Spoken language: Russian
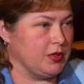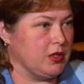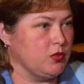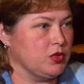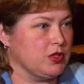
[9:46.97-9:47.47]

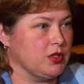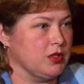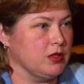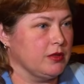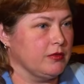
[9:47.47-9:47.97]
потому
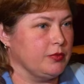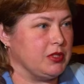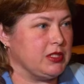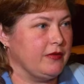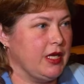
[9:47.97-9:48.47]
что,
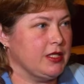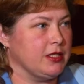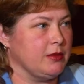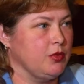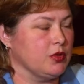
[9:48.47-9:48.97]
представляете,
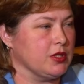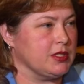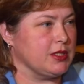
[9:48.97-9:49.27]
ребенка